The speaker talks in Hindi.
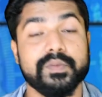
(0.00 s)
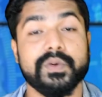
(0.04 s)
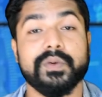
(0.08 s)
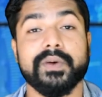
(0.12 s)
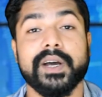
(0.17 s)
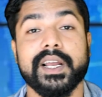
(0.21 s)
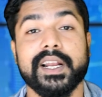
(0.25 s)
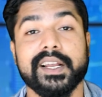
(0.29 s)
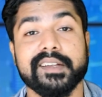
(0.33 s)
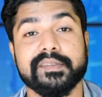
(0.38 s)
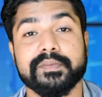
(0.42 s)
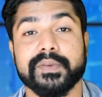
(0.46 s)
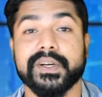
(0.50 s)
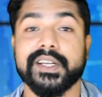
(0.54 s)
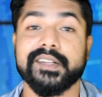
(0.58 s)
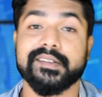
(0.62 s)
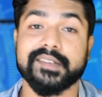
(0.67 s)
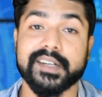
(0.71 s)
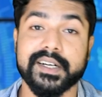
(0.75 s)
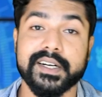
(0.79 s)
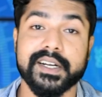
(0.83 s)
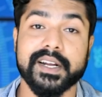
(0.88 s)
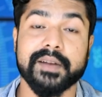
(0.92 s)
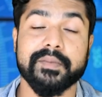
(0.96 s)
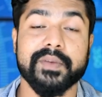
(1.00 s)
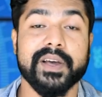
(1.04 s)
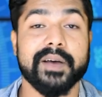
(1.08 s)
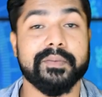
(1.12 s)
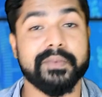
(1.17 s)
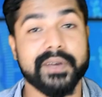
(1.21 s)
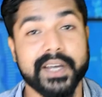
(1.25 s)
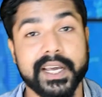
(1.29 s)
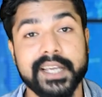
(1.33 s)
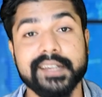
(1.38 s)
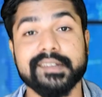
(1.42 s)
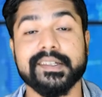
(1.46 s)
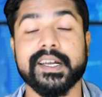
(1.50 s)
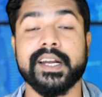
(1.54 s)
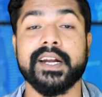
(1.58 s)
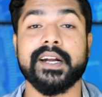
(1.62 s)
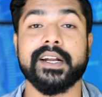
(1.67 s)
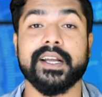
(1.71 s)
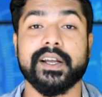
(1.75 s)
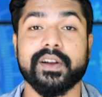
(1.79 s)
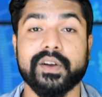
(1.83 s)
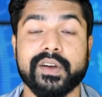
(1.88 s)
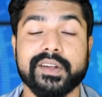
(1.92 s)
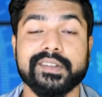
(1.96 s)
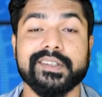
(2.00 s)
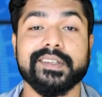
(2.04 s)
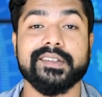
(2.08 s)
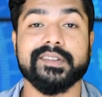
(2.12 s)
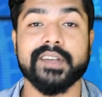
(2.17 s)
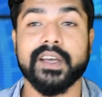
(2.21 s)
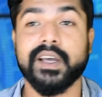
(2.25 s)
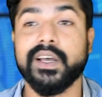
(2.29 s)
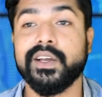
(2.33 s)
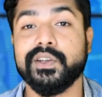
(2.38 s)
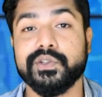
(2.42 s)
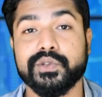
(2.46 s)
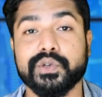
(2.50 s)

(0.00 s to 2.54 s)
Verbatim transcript: इस मोबाइल एक्सपीरियंस सेंटर में आप कई सारी टेक्नोलॉजीज